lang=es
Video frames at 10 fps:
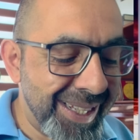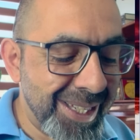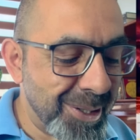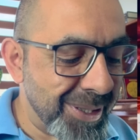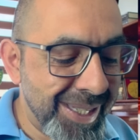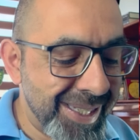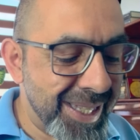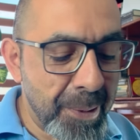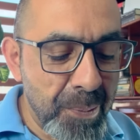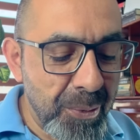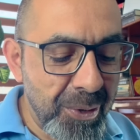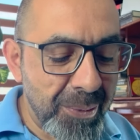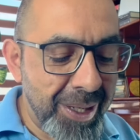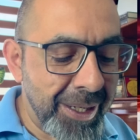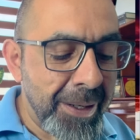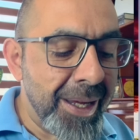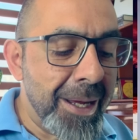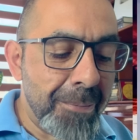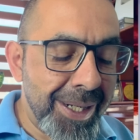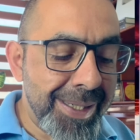las cosas están muy bien,
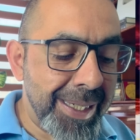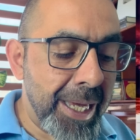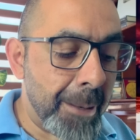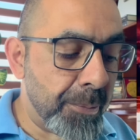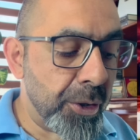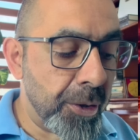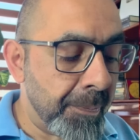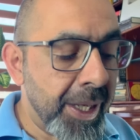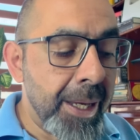parece que hay apoyo,